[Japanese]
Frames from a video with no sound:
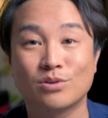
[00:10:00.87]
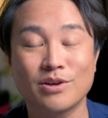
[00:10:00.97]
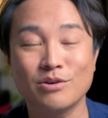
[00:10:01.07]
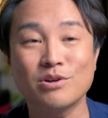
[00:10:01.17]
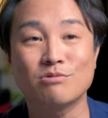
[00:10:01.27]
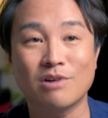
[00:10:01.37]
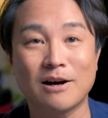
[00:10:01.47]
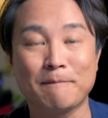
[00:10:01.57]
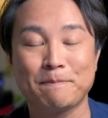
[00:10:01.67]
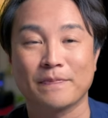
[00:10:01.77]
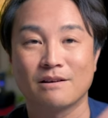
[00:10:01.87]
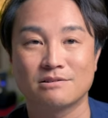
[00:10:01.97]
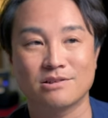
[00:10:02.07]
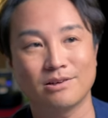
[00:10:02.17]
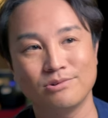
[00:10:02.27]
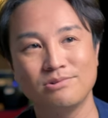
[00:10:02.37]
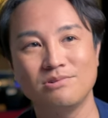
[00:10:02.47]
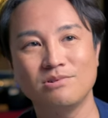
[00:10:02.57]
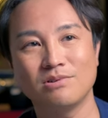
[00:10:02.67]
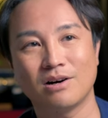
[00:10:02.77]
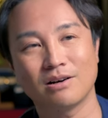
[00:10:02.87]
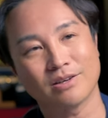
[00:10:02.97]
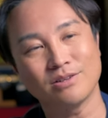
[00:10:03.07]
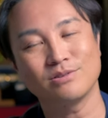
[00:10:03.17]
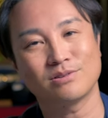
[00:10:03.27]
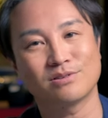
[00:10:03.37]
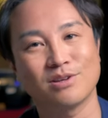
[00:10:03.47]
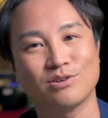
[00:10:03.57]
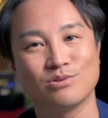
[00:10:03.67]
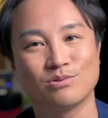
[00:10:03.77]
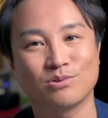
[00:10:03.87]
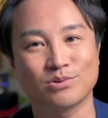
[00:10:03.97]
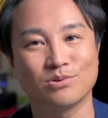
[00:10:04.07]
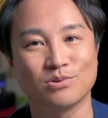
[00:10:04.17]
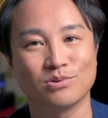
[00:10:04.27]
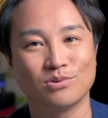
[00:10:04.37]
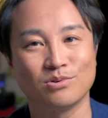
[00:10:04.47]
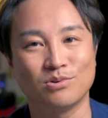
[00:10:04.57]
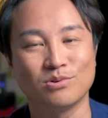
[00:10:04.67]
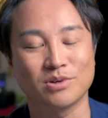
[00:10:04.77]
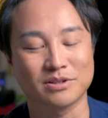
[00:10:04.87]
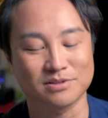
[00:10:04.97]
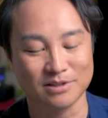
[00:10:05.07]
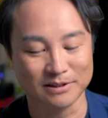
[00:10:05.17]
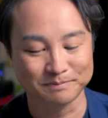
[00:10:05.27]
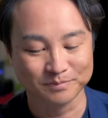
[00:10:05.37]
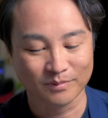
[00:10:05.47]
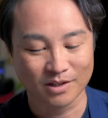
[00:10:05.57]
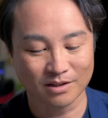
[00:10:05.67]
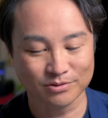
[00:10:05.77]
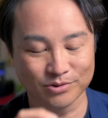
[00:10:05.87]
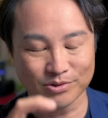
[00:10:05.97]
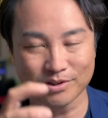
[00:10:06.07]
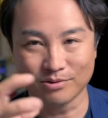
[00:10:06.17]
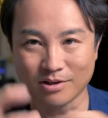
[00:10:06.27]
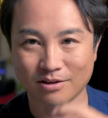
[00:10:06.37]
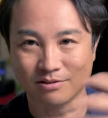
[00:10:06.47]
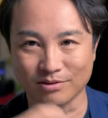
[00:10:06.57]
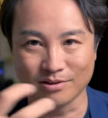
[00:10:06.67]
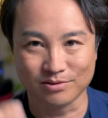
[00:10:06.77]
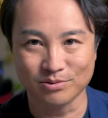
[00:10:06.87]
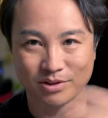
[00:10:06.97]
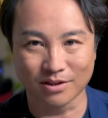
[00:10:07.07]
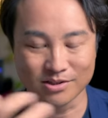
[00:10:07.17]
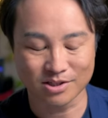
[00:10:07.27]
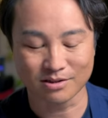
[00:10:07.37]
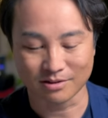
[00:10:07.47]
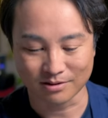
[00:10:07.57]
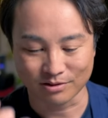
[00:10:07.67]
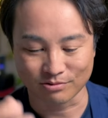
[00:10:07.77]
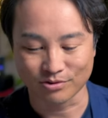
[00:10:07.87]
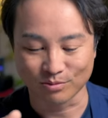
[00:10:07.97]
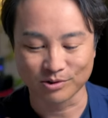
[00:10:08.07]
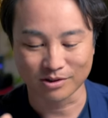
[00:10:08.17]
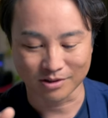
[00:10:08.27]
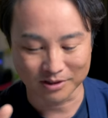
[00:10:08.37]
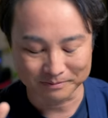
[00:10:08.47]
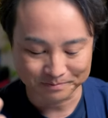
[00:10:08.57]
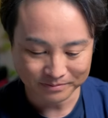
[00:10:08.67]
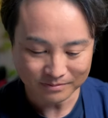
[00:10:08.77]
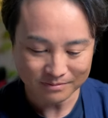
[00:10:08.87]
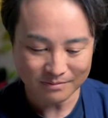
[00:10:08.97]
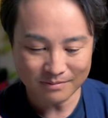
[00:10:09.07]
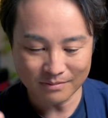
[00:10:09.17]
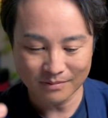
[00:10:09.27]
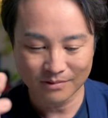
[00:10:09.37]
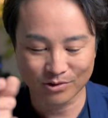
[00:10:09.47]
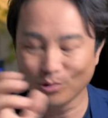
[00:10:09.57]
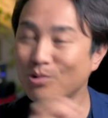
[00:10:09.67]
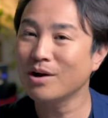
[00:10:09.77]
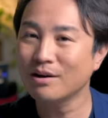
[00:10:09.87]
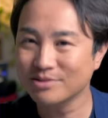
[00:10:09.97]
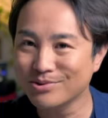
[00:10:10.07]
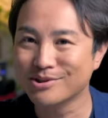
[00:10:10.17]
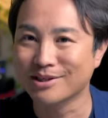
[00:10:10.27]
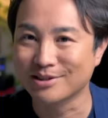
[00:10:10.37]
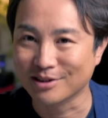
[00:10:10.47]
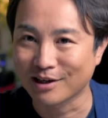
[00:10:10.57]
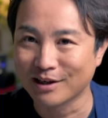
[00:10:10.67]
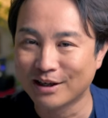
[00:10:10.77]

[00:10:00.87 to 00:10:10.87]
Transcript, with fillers: それよりはシャドウを上げるっていうことの方がですね、画像処理の感覚的にはすごい正しいかなっていうふうに思ってて、動画がそうじゃないですか。